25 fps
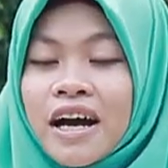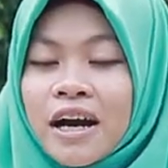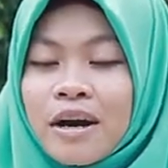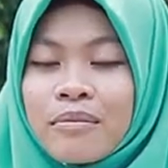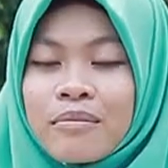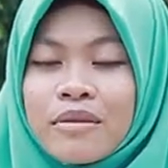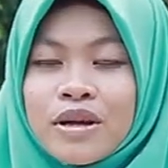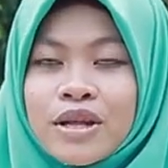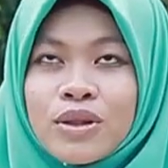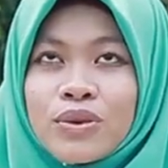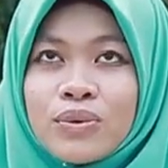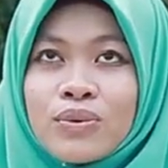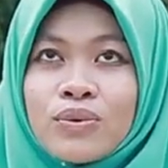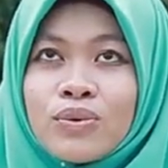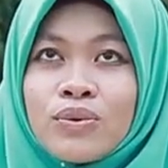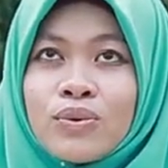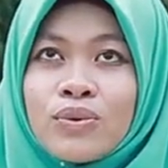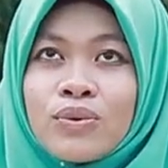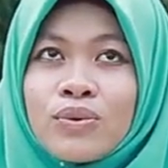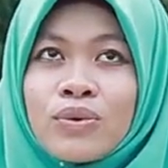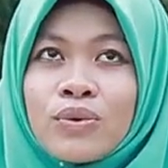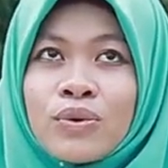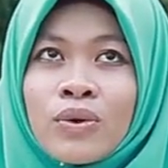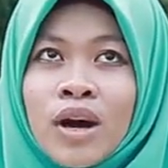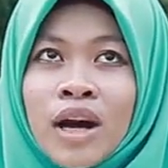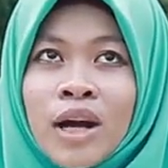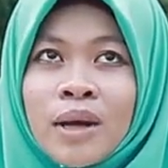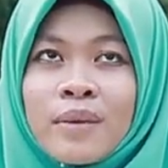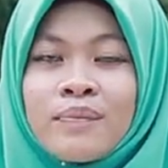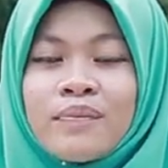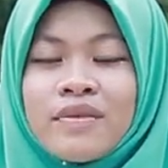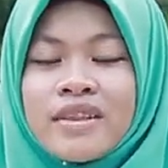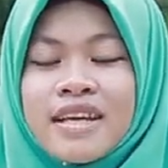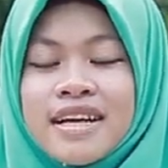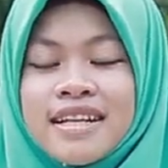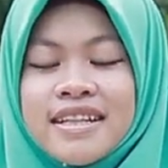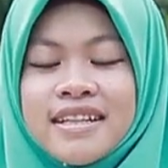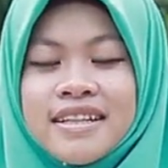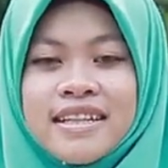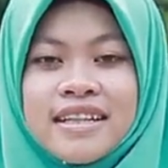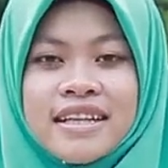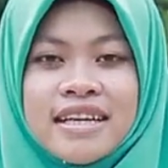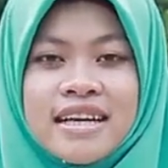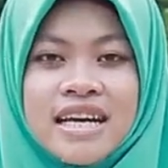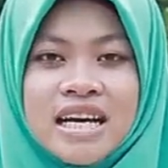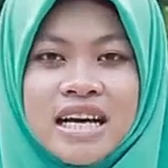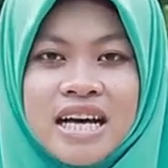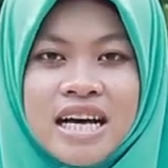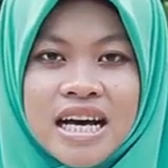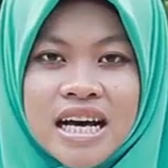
Ahmaduhu hamdan.